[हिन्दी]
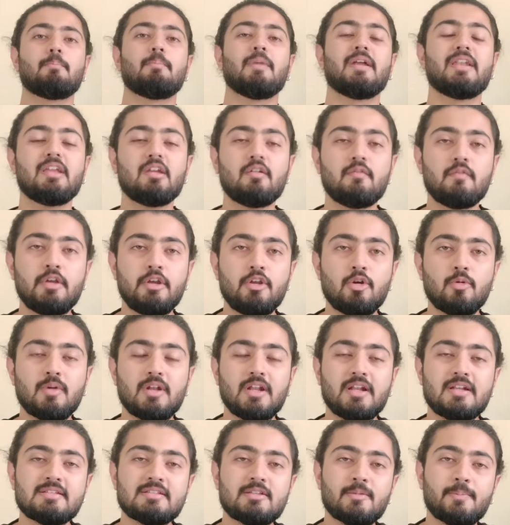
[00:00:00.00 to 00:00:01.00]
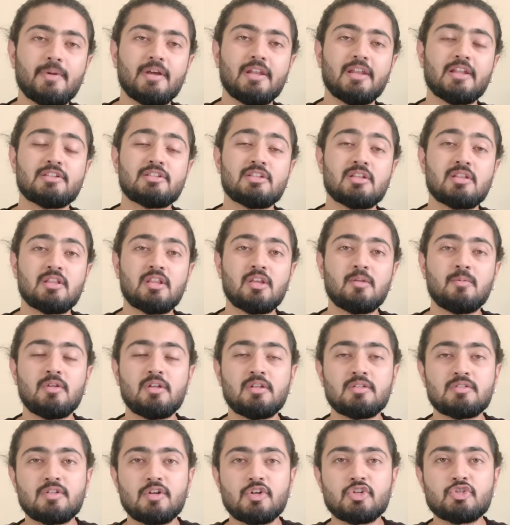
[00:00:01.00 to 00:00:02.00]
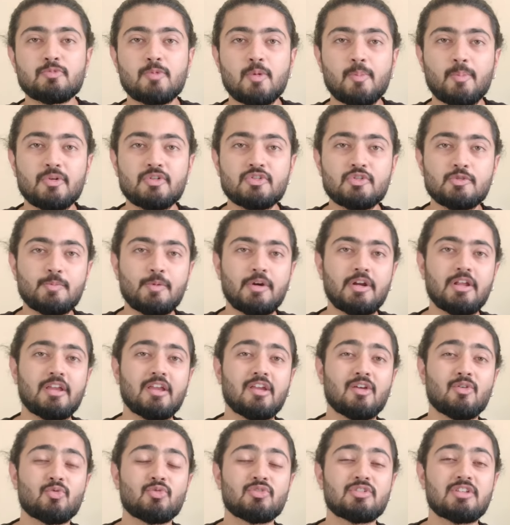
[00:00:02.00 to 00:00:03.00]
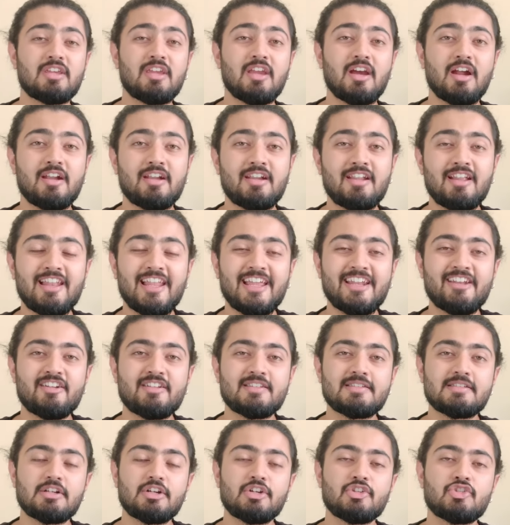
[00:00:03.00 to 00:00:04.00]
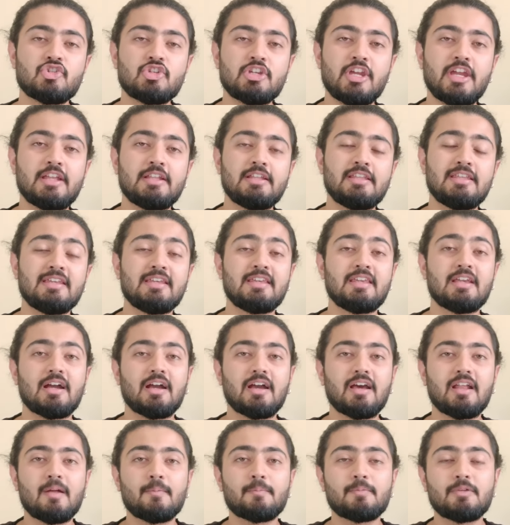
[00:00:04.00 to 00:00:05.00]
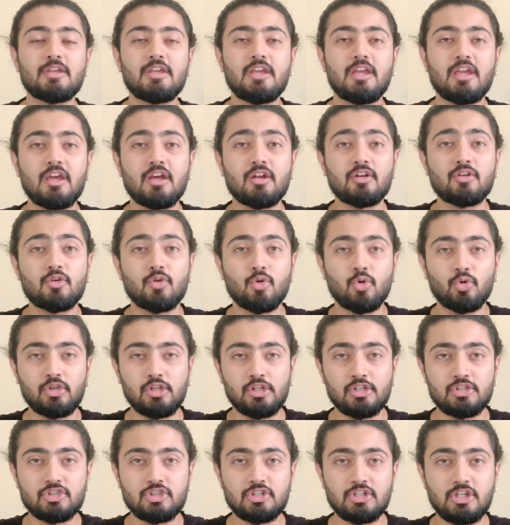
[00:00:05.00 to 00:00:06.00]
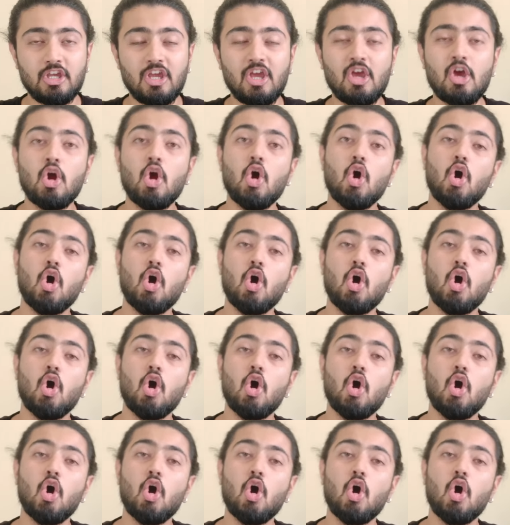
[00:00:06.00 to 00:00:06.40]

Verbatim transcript: मैंने ये वीडियो बनाने से पहले जितने भी रिसर्च पेपर्स पढ़े हैं उनकी अंडरलाइन रिसर्च यही थी कि अगर आपकी हेयर ग्रोथ अच्छी है